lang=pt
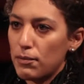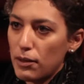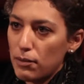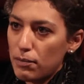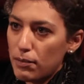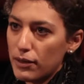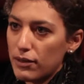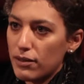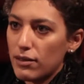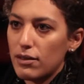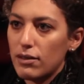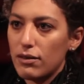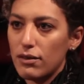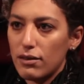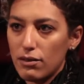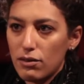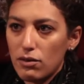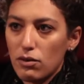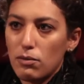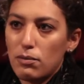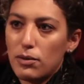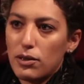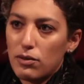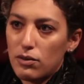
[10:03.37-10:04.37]
e pesquisem
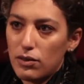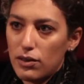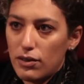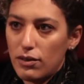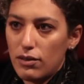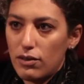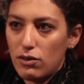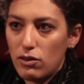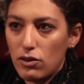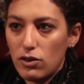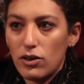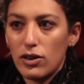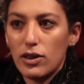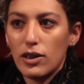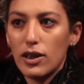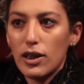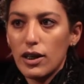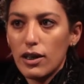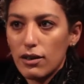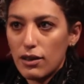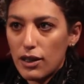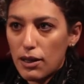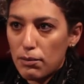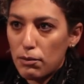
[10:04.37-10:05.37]
sobre coisas de,
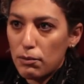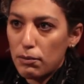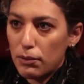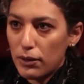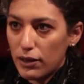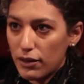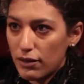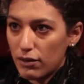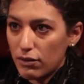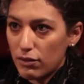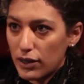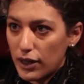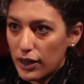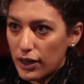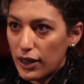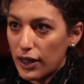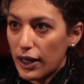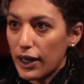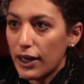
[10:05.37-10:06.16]
da população negra.